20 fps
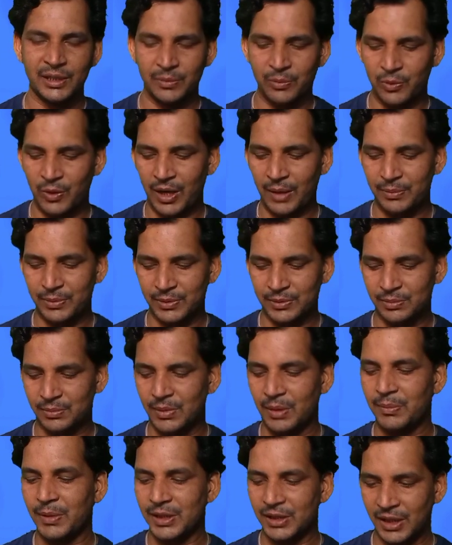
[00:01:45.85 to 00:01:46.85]
थे वो आप
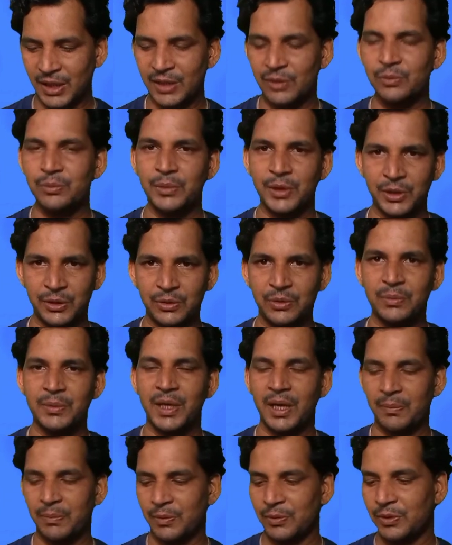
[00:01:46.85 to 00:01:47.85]
इसमें बता रहा हूँ वीडियो में
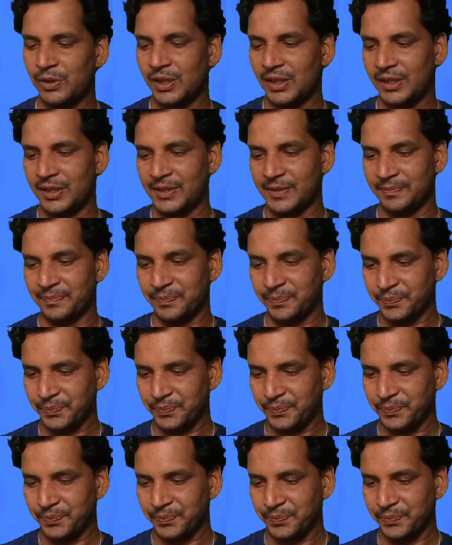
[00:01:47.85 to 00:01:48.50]
आपको देखिए